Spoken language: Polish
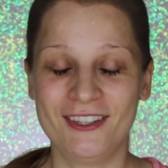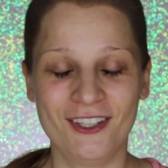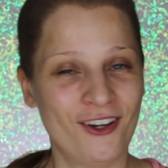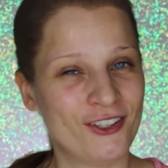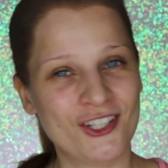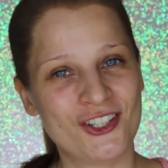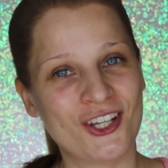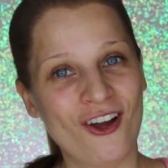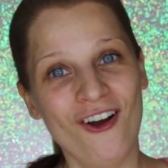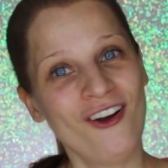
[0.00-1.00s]
to
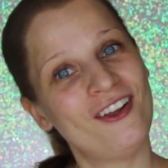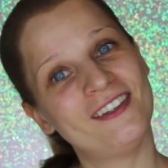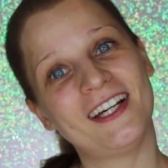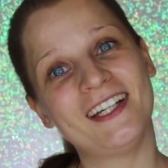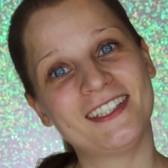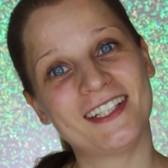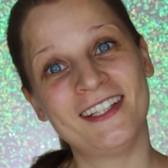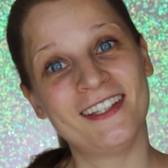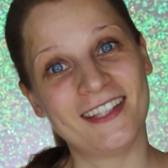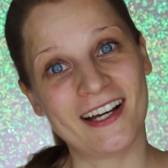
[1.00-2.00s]
koniecznie oglądajcie
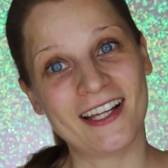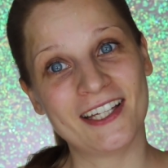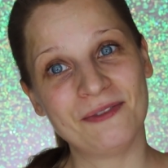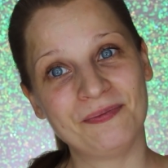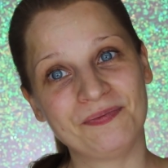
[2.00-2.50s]
dalej.